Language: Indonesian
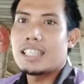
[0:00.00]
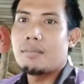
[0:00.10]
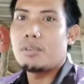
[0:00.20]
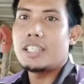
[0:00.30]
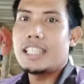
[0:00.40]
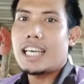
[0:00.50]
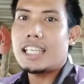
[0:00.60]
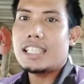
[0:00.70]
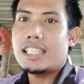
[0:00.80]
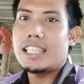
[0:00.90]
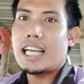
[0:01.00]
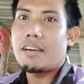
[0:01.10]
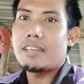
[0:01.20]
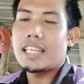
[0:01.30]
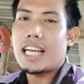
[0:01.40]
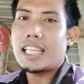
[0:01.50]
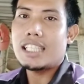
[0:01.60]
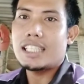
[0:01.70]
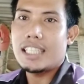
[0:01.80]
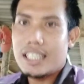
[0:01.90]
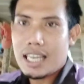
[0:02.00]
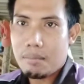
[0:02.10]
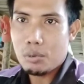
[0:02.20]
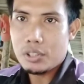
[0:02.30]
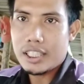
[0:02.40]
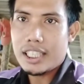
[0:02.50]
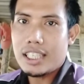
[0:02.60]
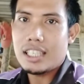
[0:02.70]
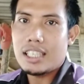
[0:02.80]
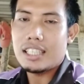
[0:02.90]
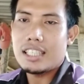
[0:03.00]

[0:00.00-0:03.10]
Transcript: kemudian dikawinkan tidak bunting